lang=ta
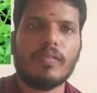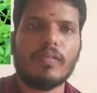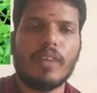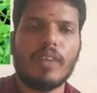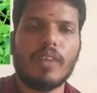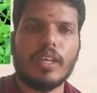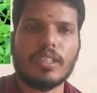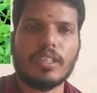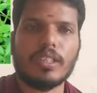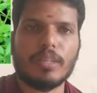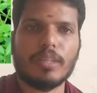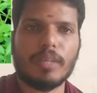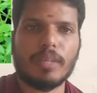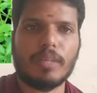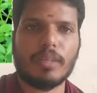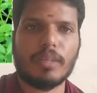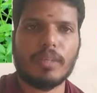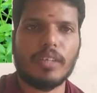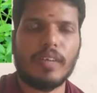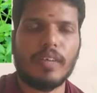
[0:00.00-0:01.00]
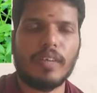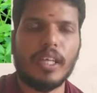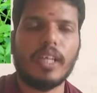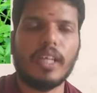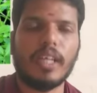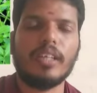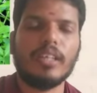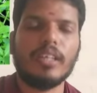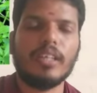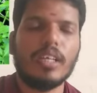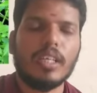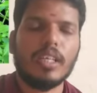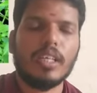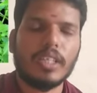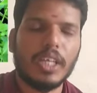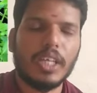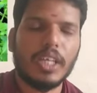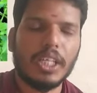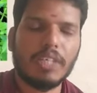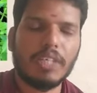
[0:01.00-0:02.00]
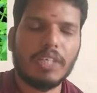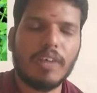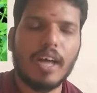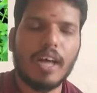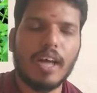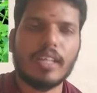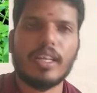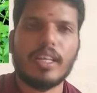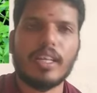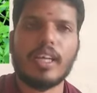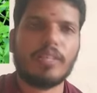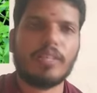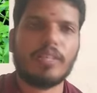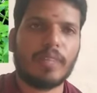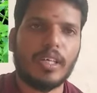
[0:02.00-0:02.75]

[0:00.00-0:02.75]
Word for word: வயிறு சம்மந்தப்பட்ட வழிகள் எதுவாக இருந்தாலும்